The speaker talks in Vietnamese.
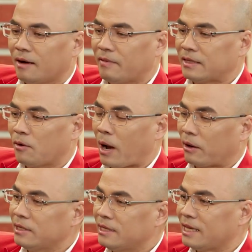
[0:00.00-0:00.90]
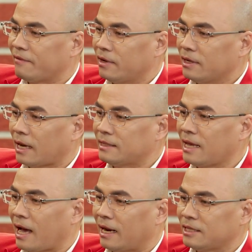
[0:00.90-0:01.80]
Vậy thì Hoàng có thể chia sẻ với khán
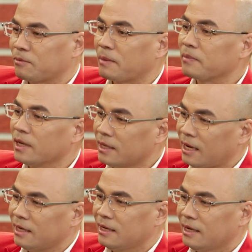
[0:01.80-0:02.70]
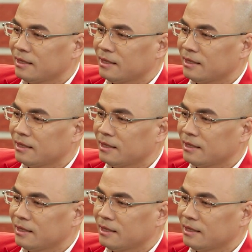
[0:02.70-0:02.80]
giả là trong năm tới đây